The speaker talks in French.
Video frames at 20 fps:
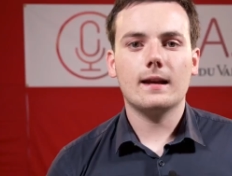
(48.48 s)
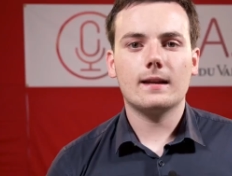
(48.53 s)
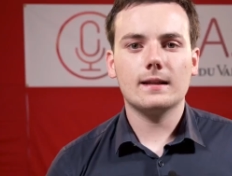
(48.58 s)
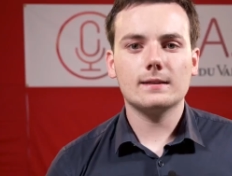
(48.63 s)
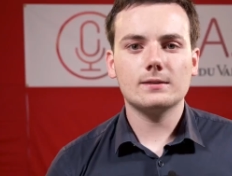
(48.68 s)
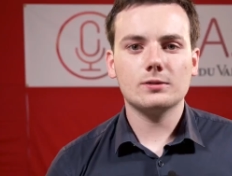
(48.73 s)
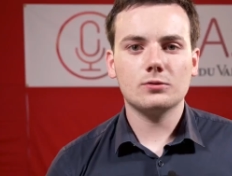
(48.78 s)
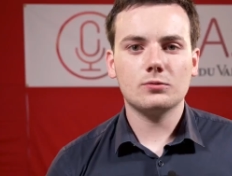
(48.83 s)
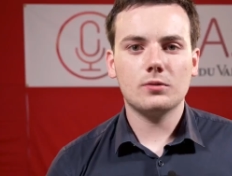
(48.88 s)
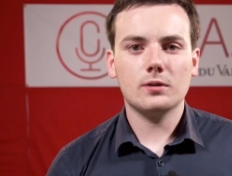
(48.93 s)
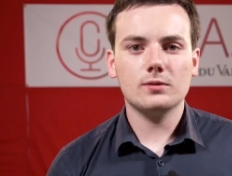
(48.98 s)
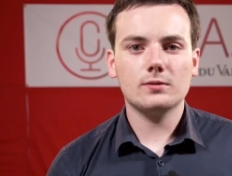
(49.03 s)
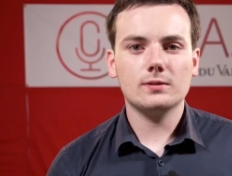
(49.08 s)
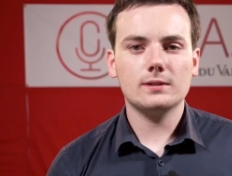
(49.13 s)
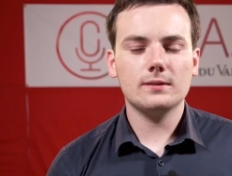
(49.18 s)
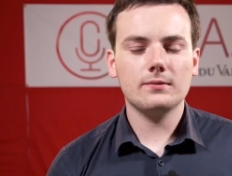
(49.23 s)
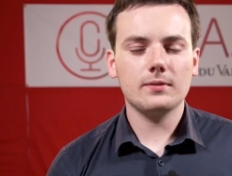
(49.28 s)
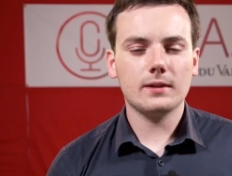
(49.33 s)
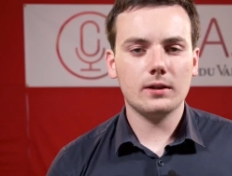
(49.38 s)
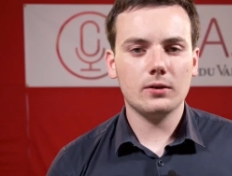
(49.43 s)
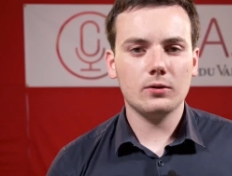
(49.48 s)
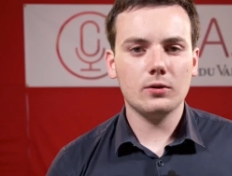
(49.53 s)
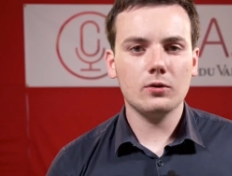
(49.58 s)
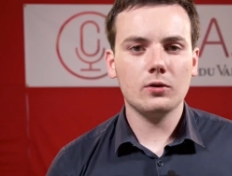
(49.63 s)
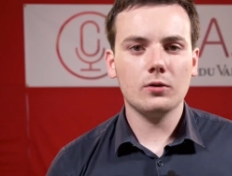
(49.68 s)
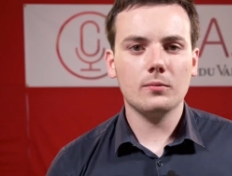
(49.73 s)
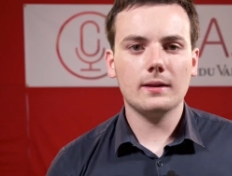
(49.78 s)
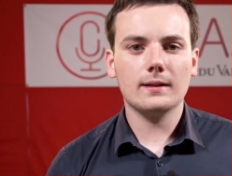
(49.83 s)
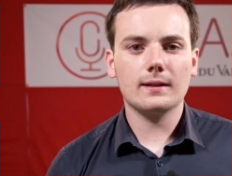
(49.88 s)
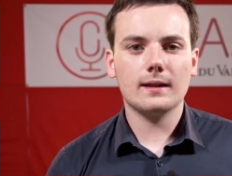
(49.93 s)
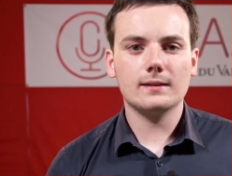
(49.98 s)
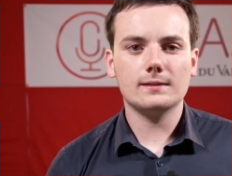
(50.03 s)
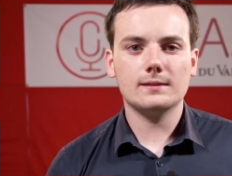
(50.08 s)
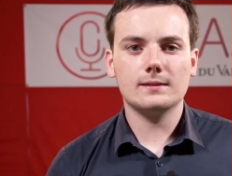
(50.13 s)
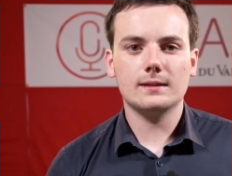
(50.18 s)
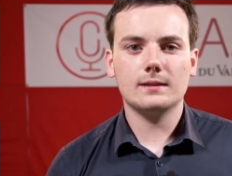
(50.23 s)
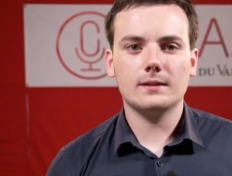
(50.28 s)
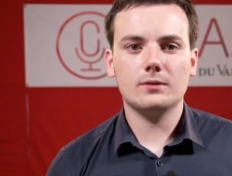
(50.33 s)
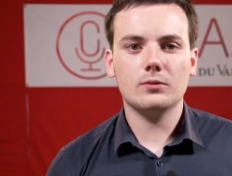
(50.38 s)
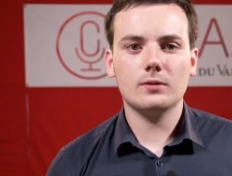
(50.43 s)
La classe en 3 de Civrieux remettra
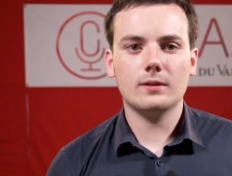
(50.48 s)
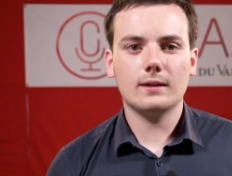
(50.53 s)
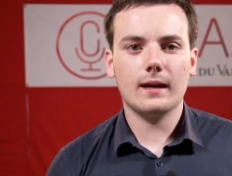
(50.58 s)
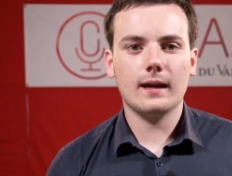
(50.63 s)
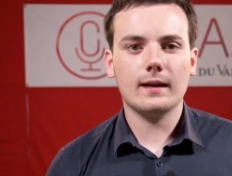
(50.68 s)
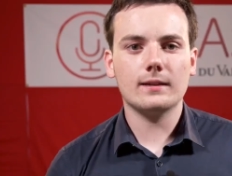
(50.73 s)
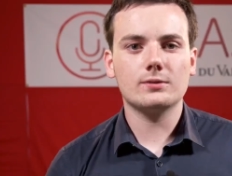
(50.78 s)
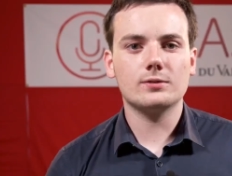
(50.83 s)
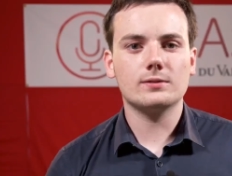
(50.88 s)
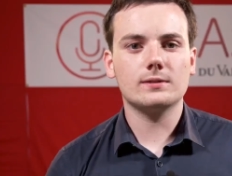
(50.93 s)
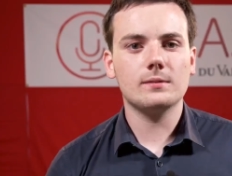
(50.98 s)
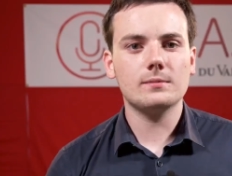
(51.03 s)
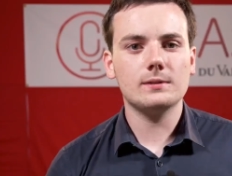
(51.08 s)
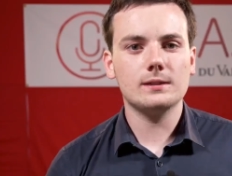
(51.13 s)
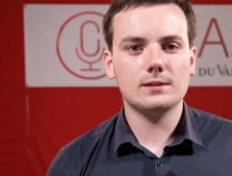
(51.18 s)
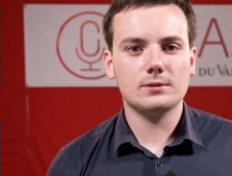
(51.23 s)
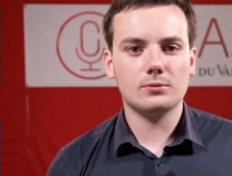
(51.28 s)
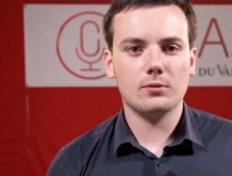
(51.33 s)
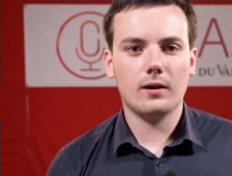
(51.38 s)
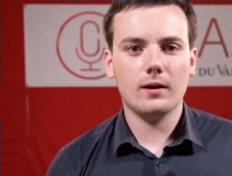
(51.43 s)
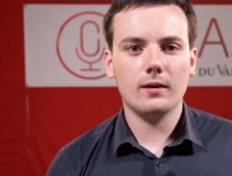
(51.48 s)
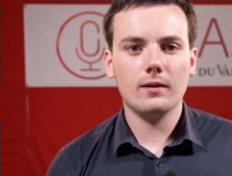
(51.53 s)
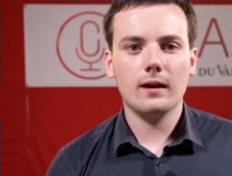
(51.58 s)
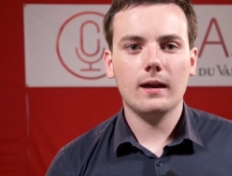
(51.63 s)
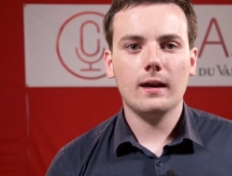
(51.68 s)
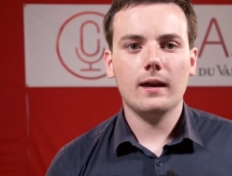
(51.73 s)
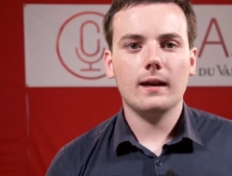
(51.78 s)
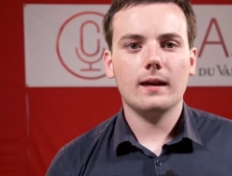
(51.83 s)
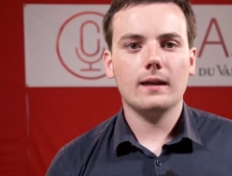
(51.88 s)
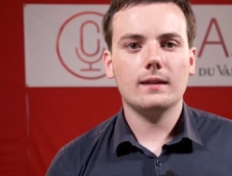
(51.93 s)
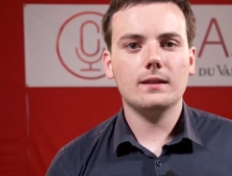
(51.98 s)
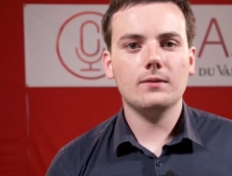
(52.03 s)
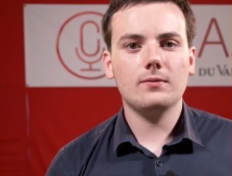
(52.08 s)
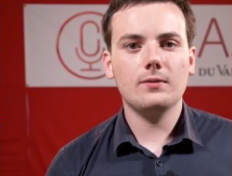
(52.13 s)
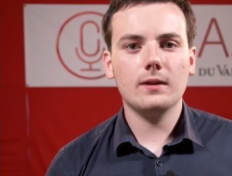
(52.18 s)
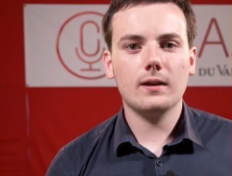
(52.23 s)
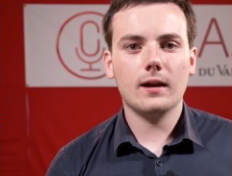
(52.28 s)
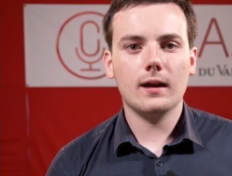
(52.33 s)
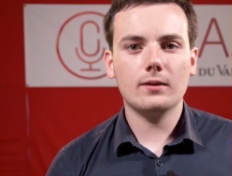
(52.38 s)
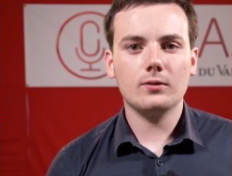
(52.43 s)
ses cocardes ce samedi soir et
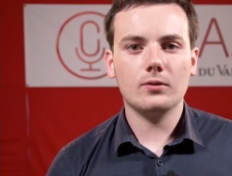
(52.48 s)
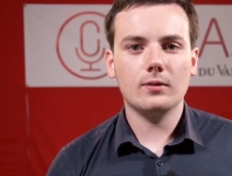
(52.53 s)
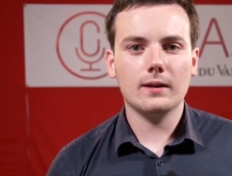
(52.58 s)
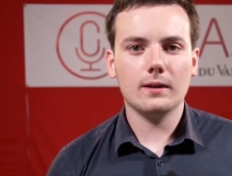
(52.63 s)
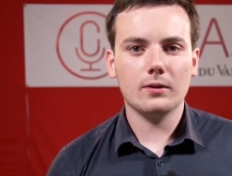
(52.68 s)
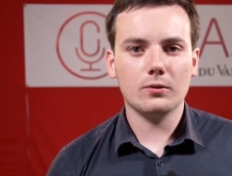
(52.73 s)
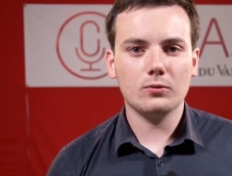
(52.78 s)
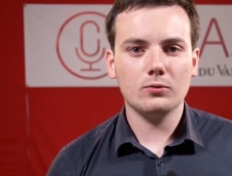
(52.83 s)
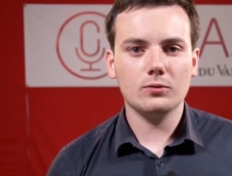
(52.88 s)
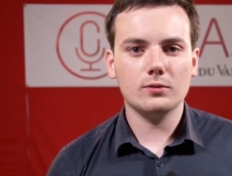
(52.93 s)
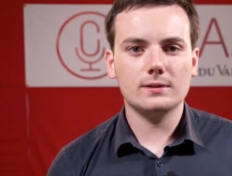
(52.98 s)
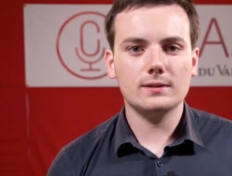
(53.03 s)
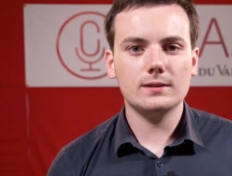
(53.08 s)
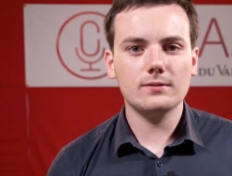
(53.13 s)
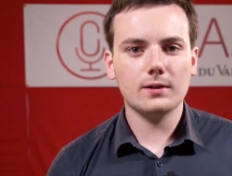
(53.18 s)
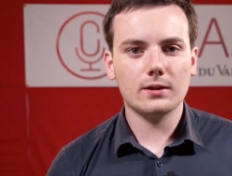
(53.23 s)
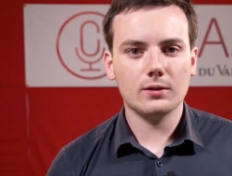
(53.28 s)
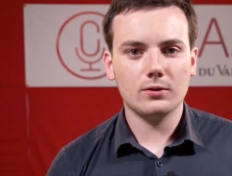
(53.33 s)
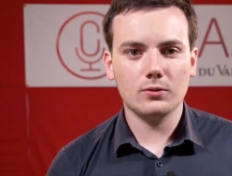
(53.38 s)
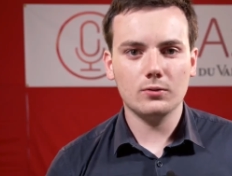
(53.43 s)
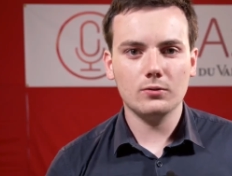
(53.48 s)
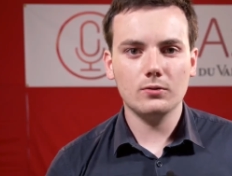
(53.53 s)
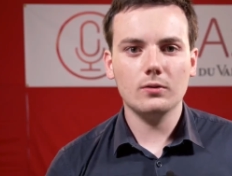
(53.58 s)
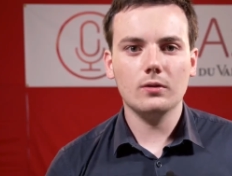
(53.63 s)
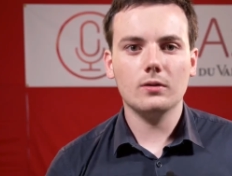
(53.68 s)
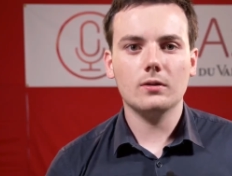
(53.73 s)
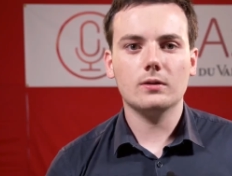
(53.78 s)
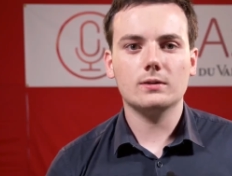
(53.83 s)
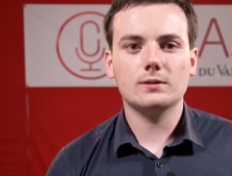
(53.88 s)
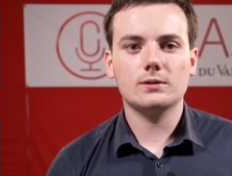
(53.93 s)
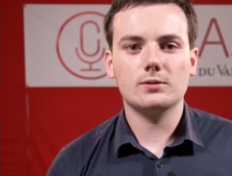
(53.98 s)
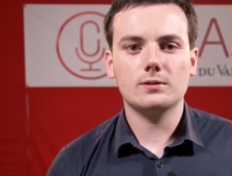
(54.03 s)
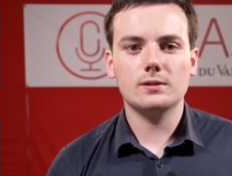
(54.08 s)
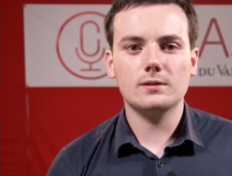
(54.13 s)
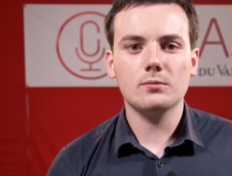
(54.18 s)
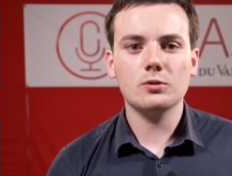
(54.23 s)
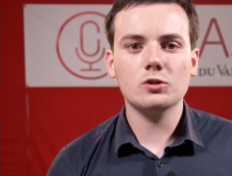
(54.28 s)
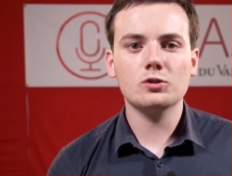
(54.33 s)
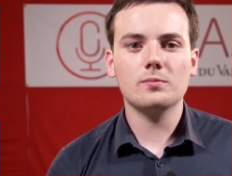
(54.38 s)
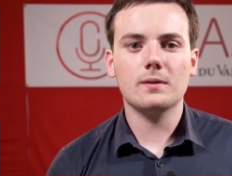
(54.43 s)
défilera dans les rues de Civrieux ce
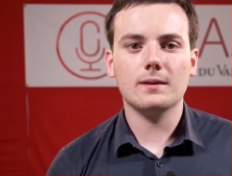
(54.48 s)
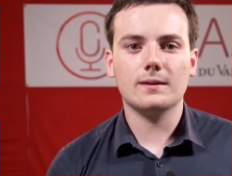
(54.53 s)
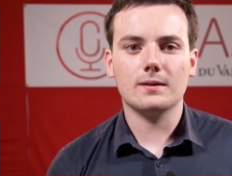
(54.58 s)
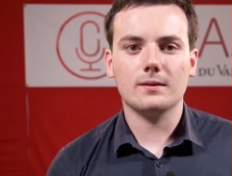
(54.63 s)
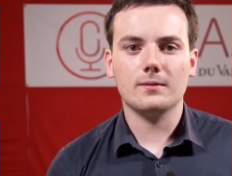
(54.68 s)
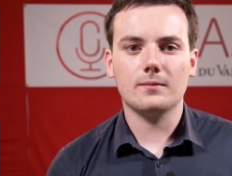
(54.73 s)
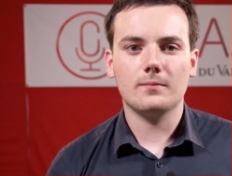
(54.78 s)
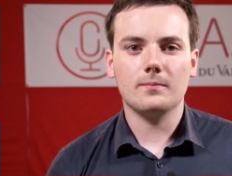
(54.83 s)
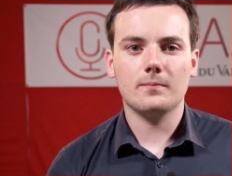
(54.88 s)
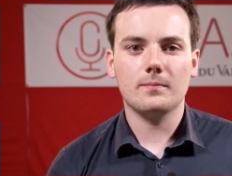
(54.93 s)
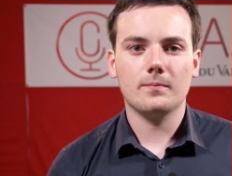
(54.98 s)
dimanche matin.